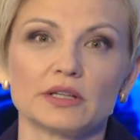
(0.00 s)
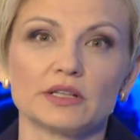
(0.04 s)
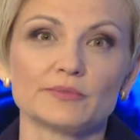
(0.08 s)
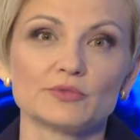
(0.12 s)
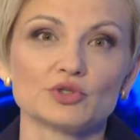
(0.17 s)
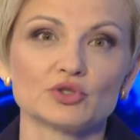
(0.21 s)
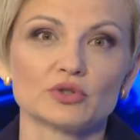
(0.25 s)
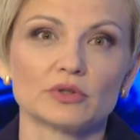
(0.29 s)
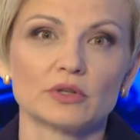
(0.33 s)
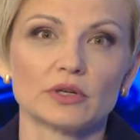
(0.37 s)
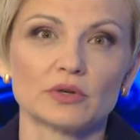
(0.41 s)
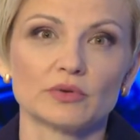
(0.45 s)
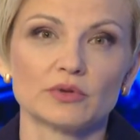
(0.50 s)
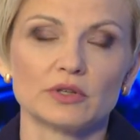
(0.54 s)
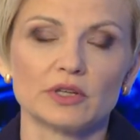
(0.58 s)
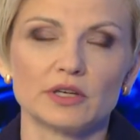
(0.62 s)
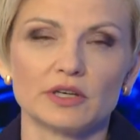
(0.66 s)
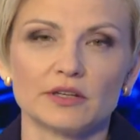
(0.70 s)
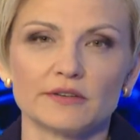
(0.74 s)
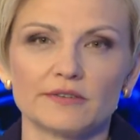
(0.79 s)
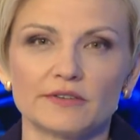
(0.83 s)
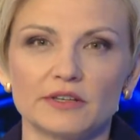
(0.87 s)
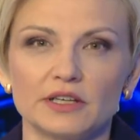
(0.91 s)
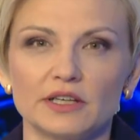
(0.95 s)
на
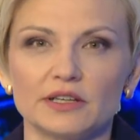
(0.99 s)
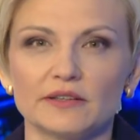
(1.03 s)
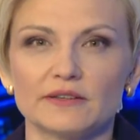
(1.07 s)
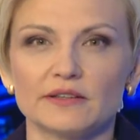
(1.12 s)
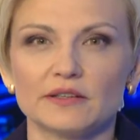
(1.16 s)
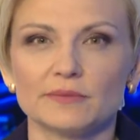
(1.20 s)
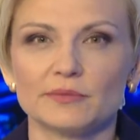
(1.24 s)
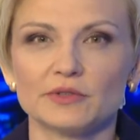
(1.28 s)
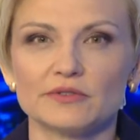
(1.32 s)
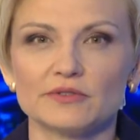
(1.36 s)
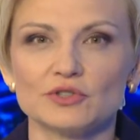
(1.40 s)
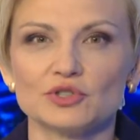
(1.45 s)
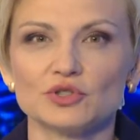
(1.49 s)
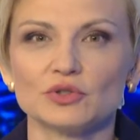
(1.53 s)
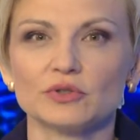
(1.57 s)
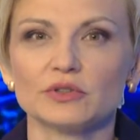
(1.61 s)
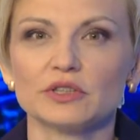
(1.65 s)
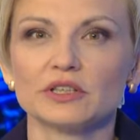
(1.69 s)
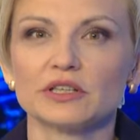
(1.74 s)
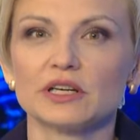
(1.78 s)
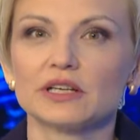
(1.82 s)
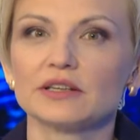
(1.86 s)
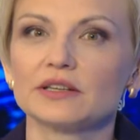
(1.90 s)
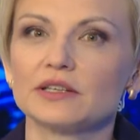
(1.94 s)
международной конференции,
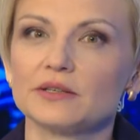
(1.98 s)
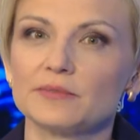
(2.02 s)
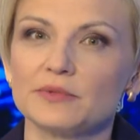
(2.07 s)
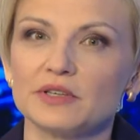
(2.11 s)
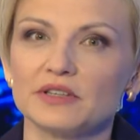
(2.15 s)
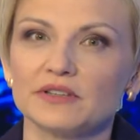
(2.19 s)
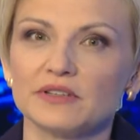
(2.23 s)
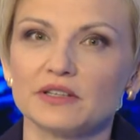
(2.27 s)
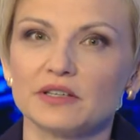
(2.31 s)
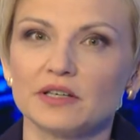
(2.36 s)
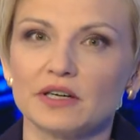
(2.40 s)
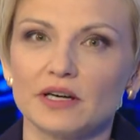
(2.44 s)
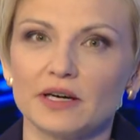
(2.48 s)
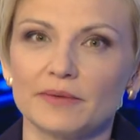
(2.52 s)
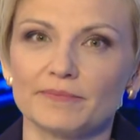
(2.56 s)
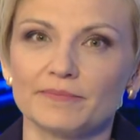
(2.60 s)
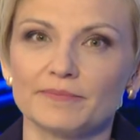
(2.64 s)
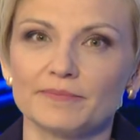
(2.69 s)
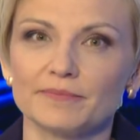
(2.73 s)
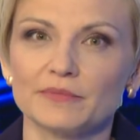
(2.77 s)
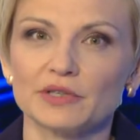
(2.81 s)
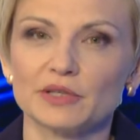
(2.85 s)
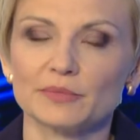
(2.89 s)
посвященной родным языкам.